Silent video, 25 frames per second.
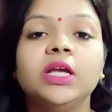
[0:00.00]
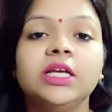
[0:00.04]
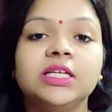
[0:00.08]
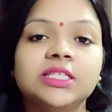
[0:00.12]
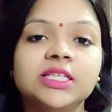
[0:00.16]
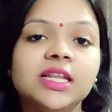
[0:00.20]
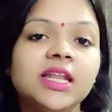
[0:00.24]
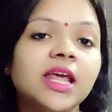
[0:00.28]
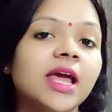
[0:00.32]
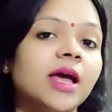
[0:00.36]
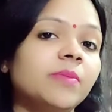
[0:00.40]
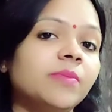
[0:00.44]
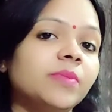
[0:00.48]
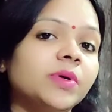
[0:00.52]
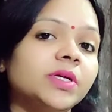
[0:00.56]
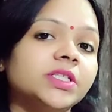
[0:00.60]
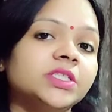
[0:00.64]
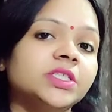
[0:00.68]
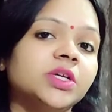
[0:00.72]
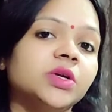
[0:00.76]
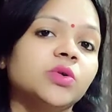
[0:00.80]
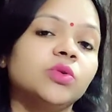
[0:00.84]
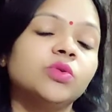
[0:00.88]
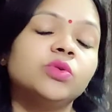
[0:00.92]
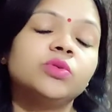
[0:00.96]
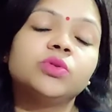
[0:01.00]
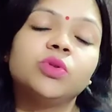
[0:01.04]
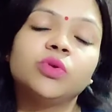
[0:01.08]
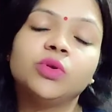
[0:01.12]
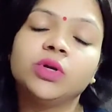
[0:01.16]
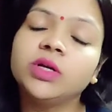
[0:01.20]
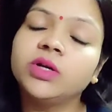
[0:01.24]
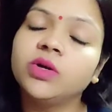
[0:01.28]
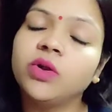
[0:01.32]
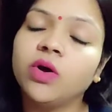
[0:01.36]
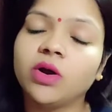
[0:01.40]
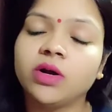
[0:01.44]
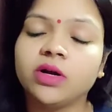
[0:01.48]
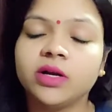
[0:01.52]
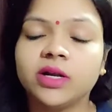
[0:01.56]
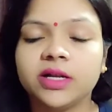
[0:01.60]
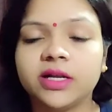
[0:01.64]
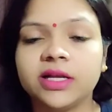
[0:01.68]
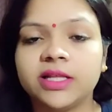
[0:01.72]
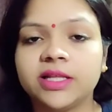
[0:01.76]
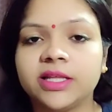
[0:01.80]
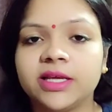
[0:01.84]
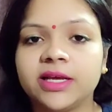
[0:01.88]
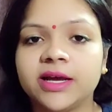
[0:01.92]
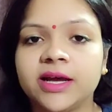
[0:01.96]
इसलिए आप बच्चे को तुरंत डॉक्टर
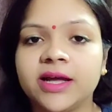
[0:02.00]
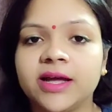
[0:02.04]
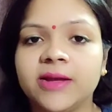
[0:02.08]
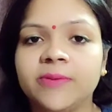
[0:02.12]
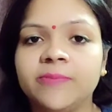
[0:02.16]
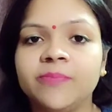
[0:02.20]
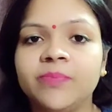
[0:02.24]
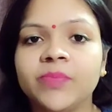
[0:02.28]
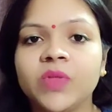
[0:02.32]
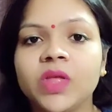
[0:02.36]
के दिखाएं